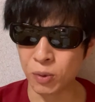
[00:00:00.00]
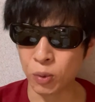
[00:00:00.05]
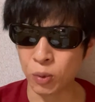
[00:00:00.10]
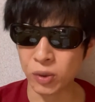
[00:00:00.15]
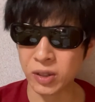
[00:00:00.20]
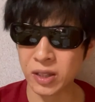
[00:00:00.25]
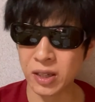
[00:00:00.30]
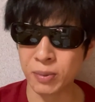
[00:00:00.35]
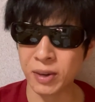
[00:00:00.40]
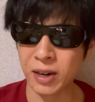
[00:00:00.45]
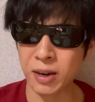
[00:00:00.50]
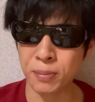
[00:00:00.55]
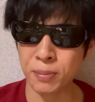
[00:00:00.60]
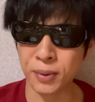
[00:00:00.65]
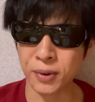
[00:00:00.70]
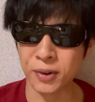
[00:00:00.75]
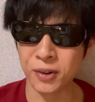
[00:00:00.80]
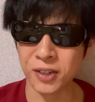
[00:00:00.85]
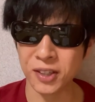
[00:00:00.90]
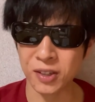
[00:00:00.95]
おごってもらう
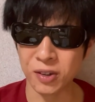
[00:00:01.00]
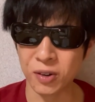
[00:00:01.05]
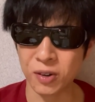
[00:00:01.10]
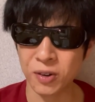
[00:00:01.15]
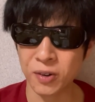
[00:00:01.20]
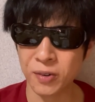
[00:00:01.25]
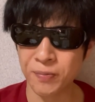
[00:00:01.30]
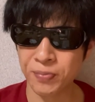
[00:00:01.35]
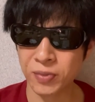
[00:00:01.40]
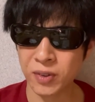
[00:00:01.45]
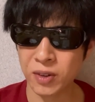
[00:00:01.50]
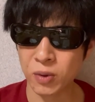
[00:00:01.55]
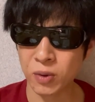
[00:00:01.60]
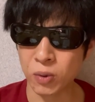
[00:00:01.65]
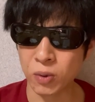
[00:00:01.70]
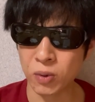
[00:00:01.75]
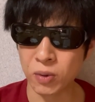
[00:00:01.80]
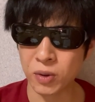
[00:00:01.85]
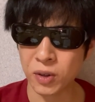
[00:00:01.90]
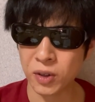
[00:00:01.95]
プロの人
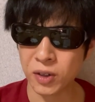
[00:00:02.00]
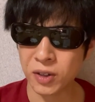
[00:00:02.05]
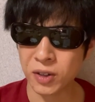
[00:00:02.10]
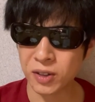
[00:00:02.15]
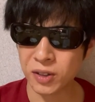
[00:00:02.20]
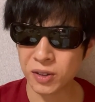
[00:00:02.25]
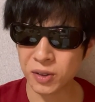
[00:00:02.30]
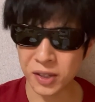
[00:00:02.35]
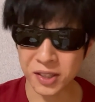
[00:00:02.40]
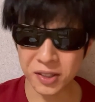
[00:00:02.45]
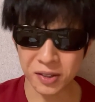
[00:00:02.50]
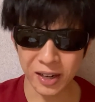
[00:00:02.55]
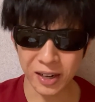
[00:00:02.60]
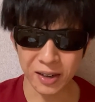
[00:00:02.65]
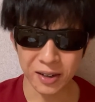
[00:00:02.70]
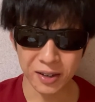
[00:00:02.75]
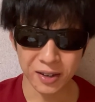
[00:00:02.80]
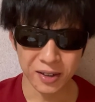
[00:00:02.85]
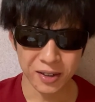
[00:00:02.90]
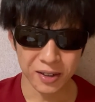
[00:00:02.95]
と一緒で、